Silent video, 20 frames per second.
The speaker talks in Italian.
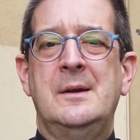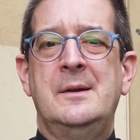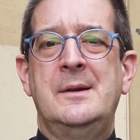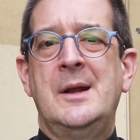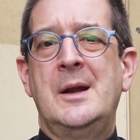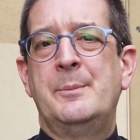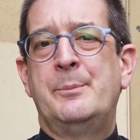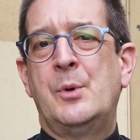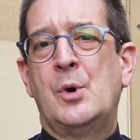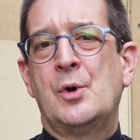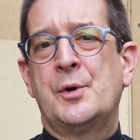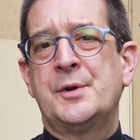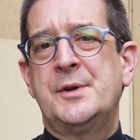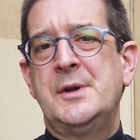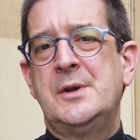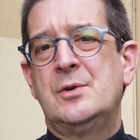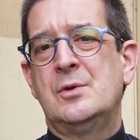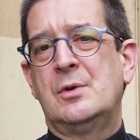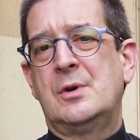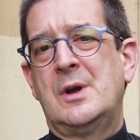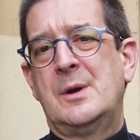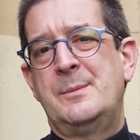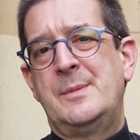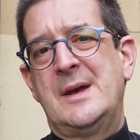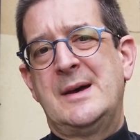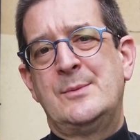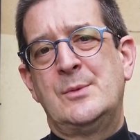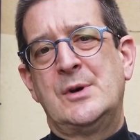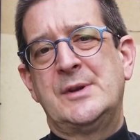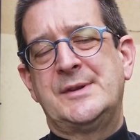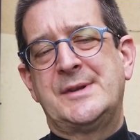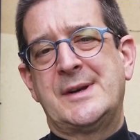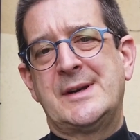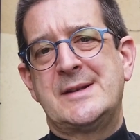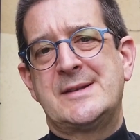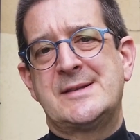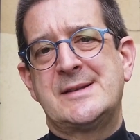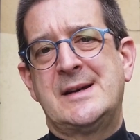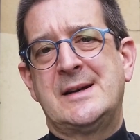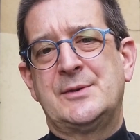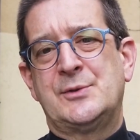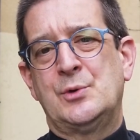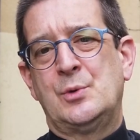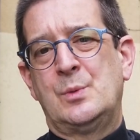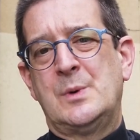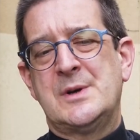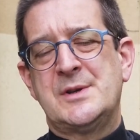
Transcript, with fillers: nel portico che abbiamo attrezzato